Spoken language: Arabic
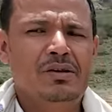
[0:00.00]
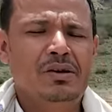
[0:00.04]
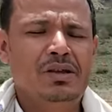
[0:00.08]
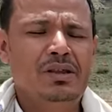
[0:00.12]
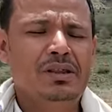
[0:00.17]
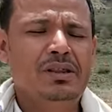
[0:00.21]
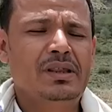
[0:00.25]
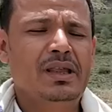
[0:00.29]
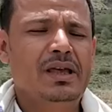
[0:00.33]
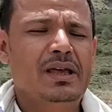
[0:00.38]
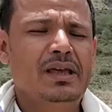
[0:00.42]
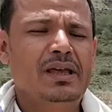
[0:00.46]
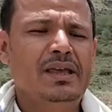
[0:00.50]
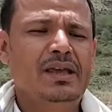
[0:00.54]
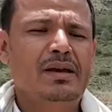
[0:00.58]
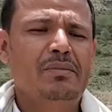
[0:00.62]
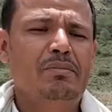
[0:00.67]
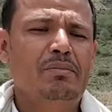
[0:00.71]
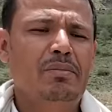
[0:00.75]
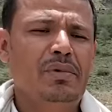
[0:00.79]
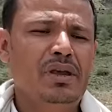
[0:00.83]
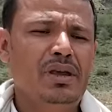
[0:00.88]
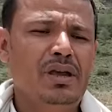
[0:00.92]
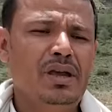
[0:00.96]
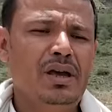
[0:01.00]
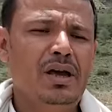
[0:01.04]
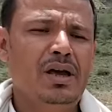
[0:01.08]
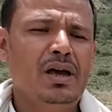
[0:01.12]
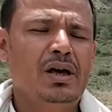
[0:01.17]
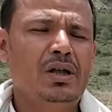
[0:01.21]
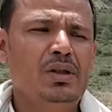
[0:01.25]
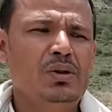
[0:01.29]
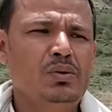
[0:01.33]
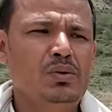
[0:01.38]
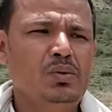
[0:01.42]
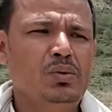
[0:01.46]
إنتاج
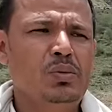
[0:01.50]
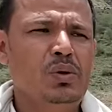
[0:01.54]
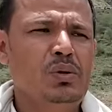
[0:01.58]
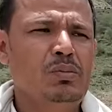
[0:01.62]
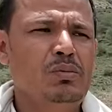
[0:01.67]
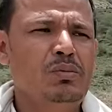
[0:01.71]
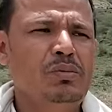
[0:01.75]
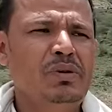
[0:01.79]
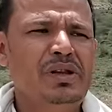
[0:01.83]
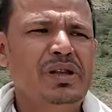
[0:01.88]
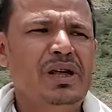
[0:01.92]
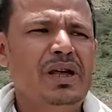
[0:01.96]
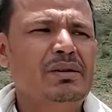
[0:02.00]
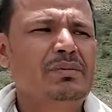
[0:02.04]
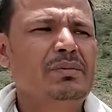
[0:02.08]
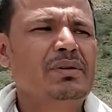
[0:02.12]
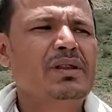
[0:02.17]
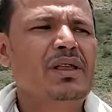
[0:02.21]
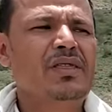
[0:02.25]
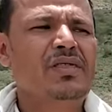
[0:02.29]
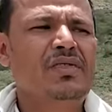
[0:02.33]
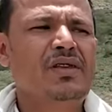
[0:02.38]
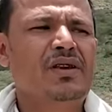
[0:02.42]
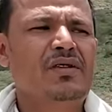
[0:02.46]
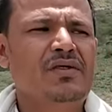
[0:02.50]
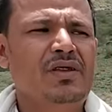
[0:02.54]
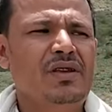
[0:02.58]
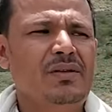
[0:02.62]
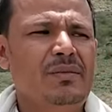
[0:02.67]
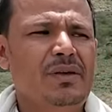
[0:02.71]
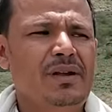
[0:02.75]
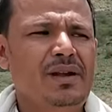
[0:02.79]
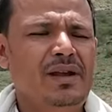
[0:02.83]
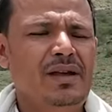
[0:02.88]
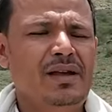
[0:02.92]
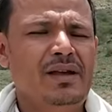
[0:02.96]
كميات والمبيدات ما تأثر فيه
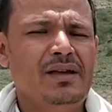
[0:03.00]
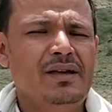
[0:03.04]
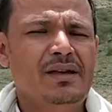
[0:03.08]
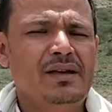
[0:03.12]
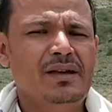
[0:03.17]
بناء